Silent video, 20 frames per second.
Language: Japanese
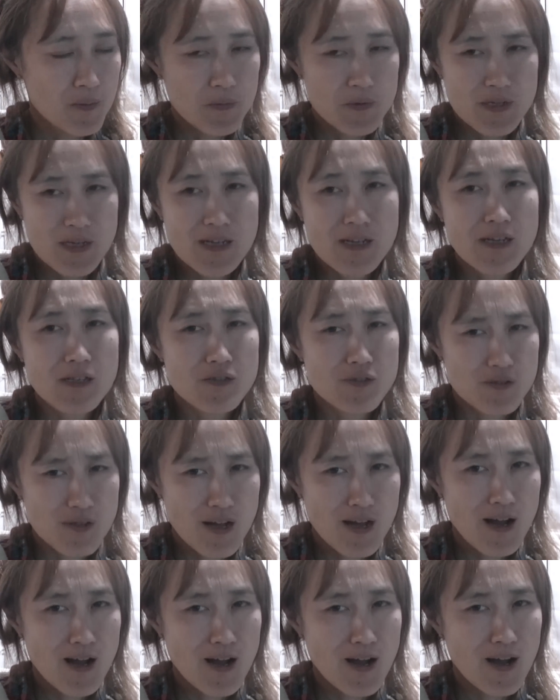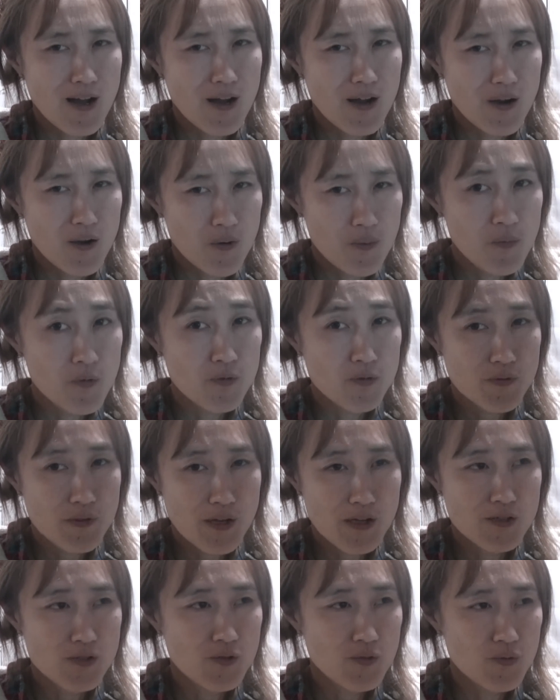先月さ思った
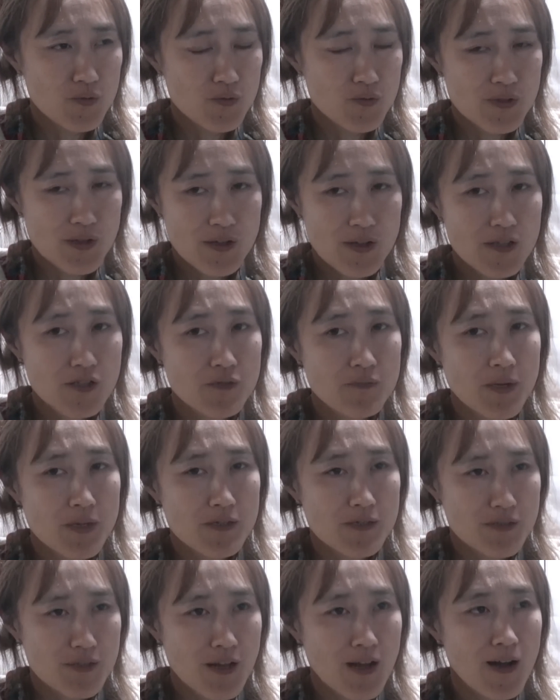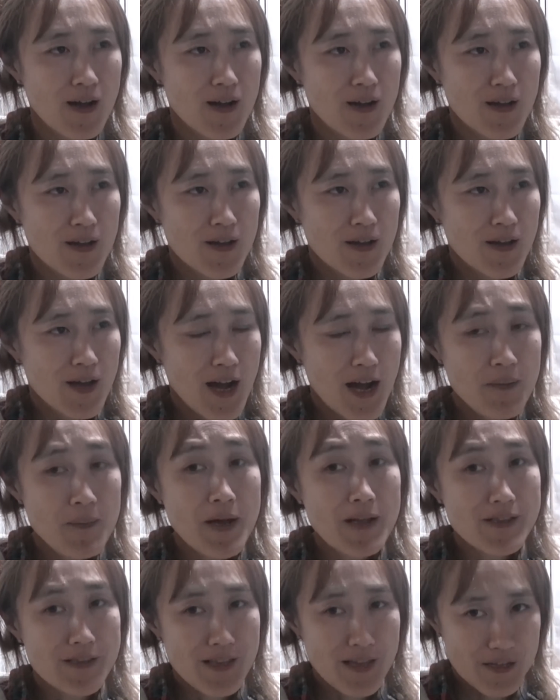以上にさ月末さ
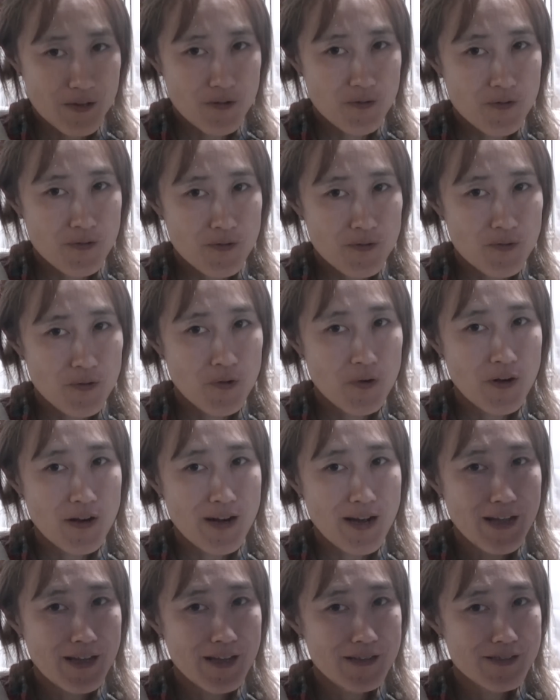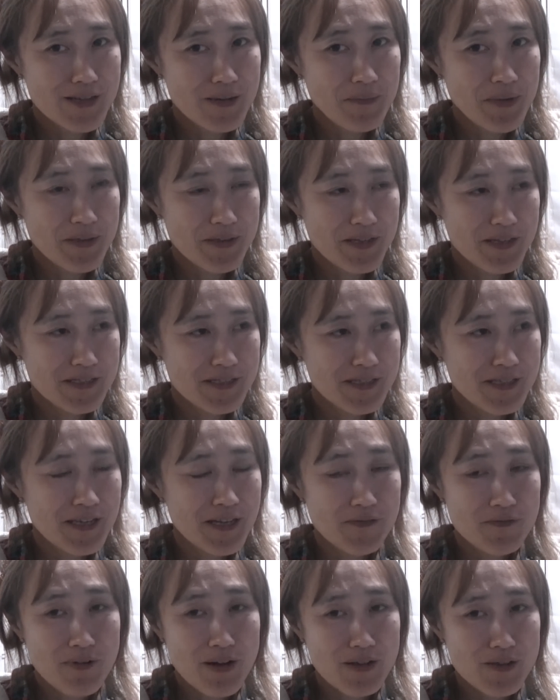余ったんよこれ来月余ったしい
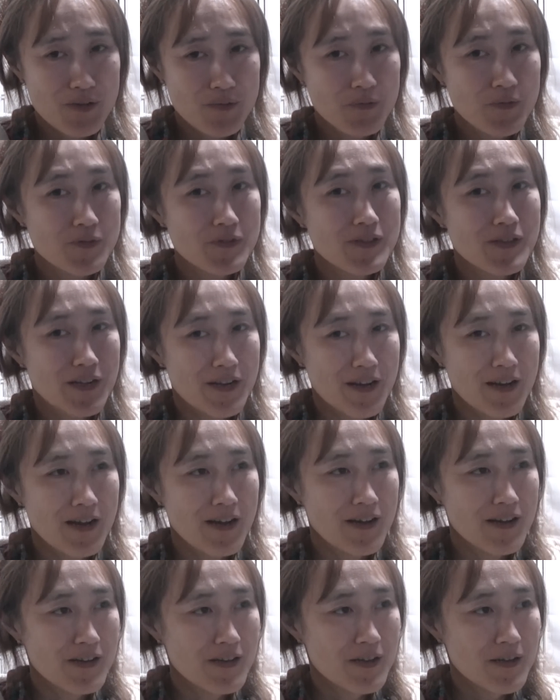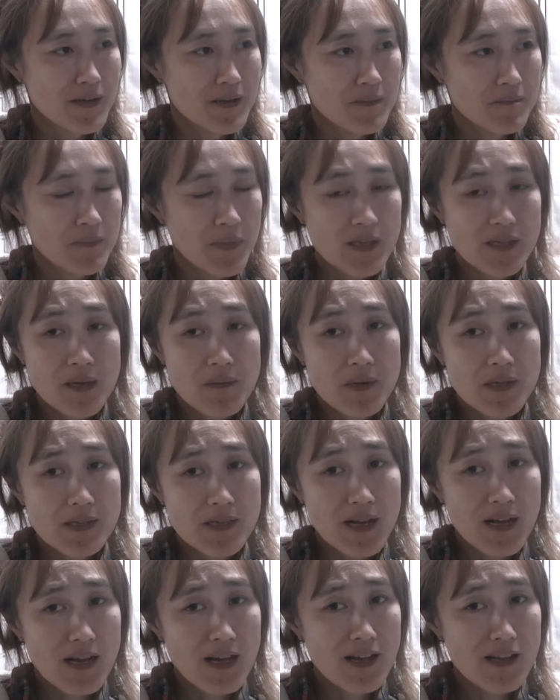けるわと思ったら
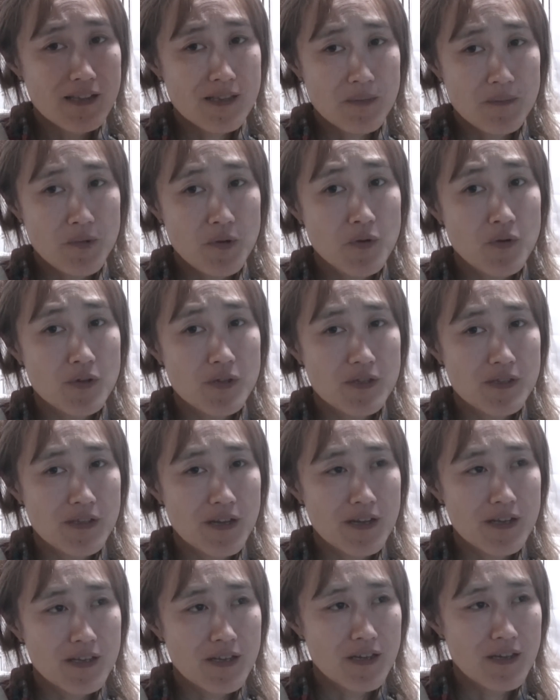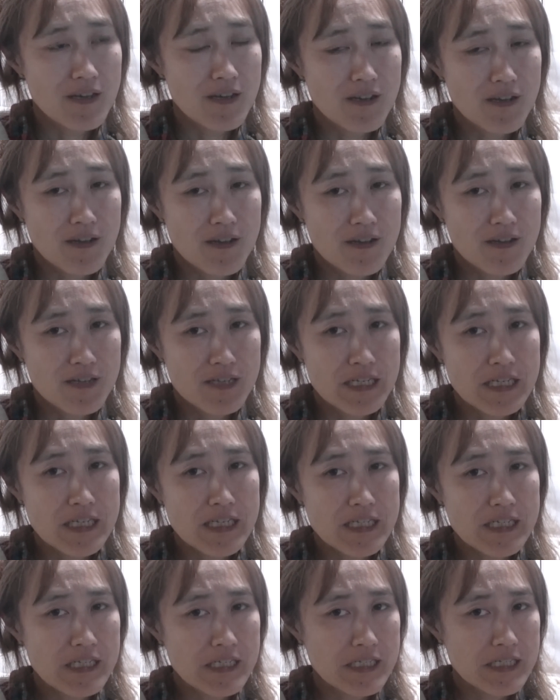バタバタって病院代で一
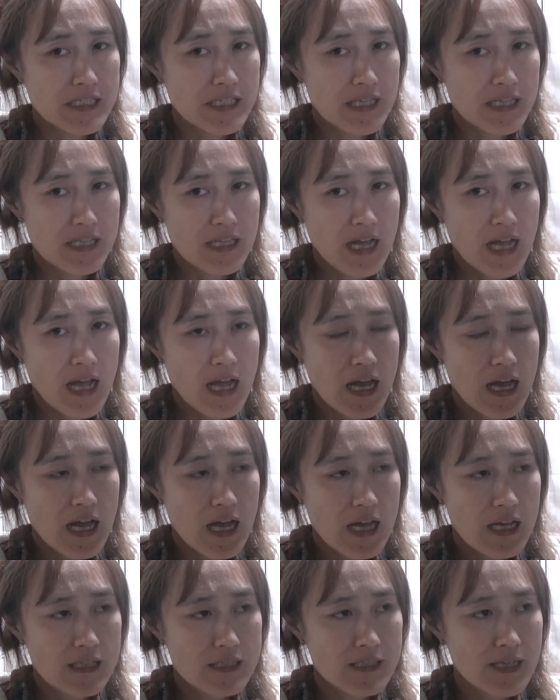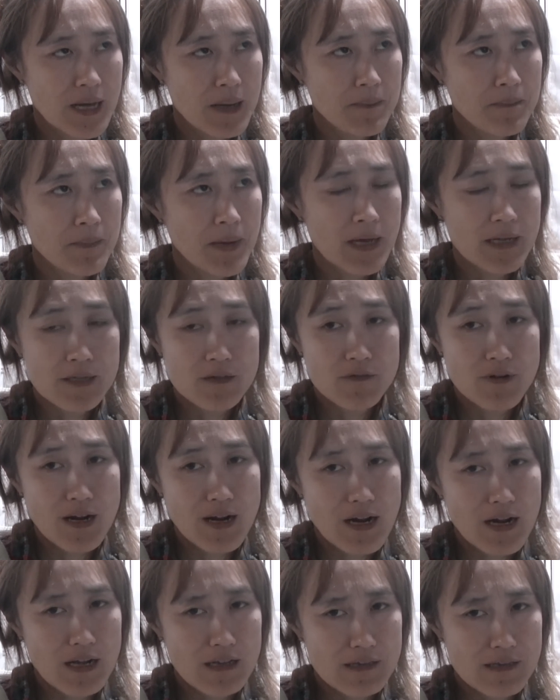気にいっちゃった3万いくら
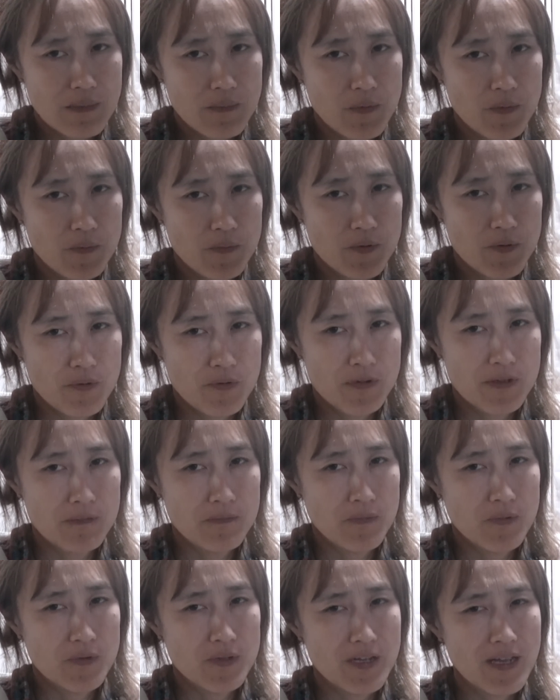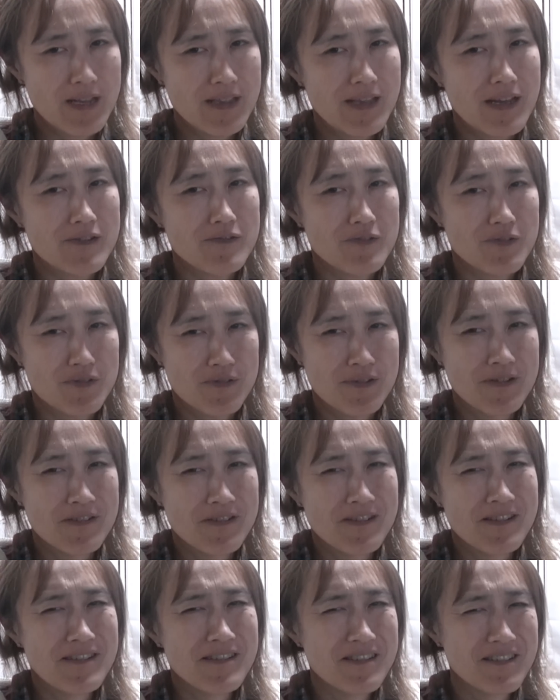かかったもん病院もう嫌になるよ
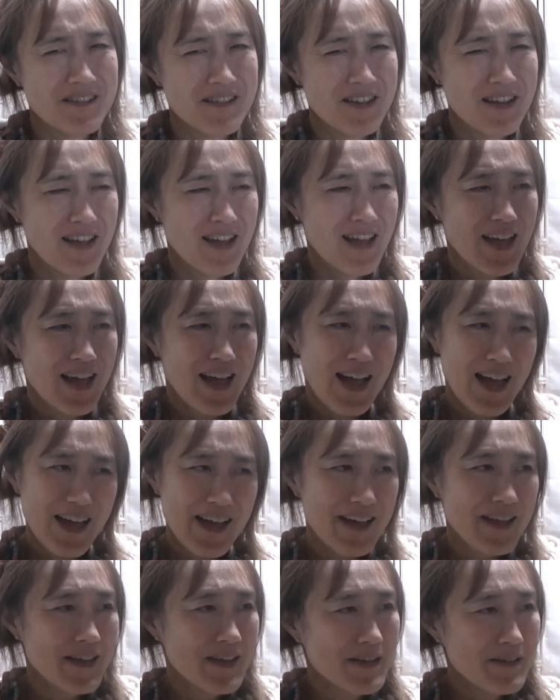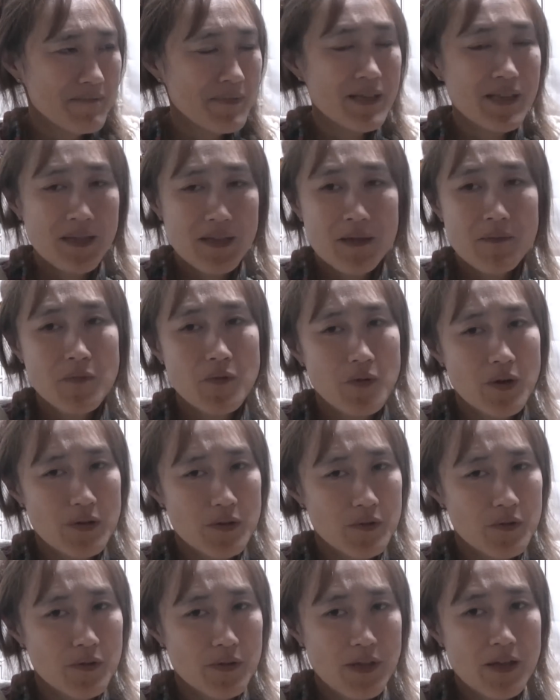はい、まあねでもあ
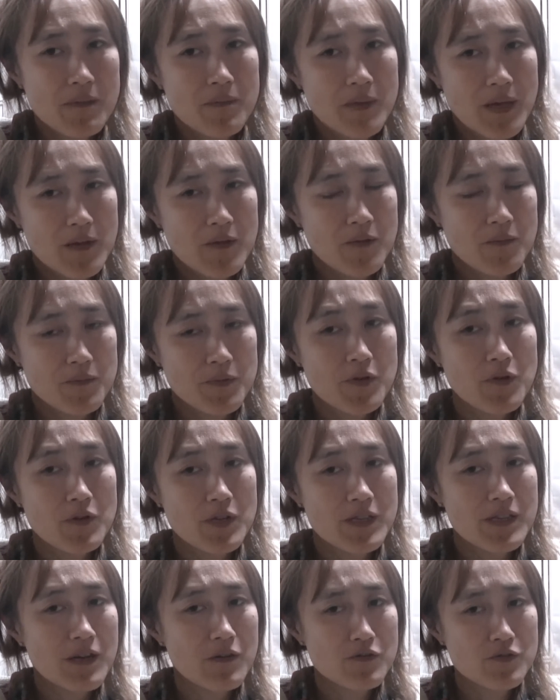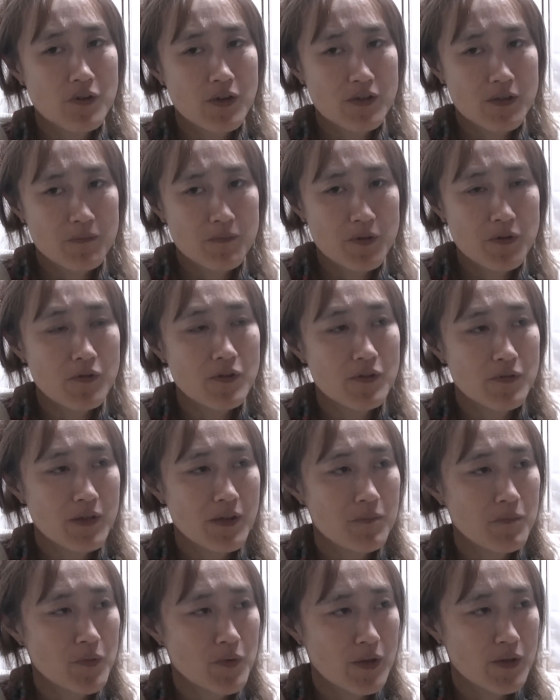のねあのピロリン直しとかんなピロリン
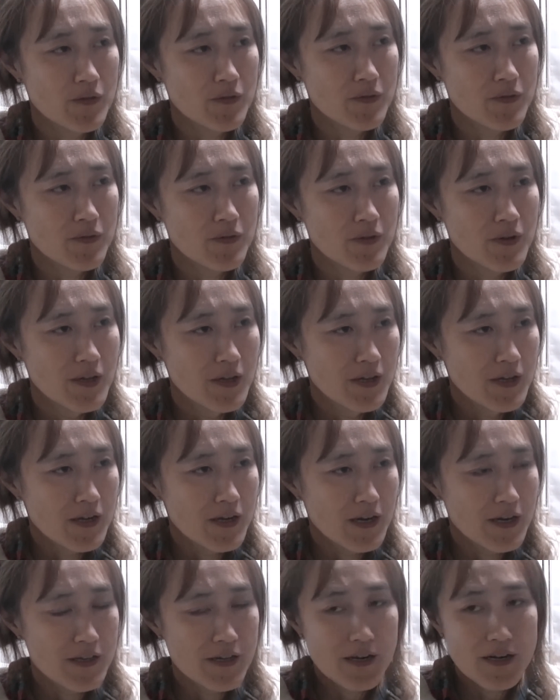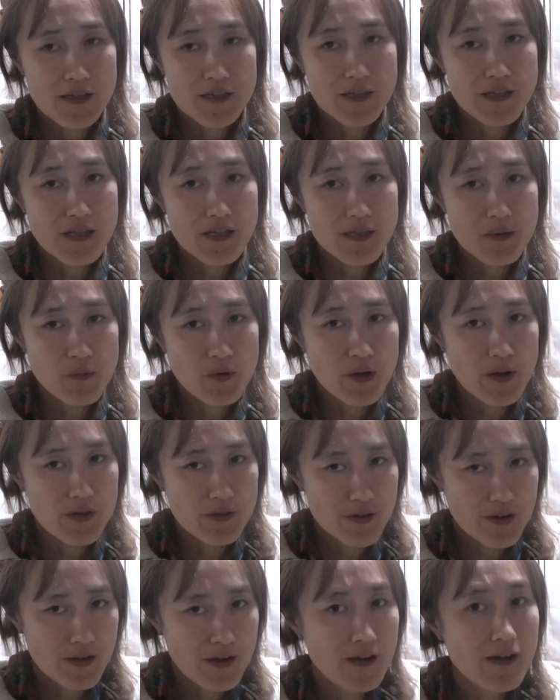ねもうあの体から出ていってもらわ
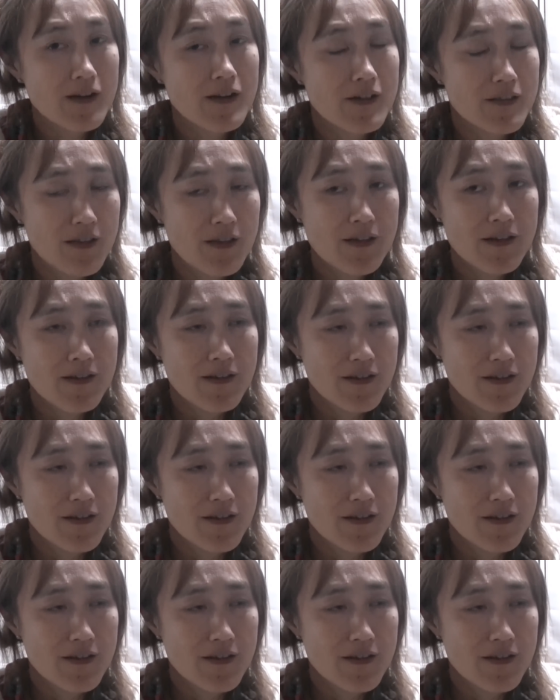んとあかんからね、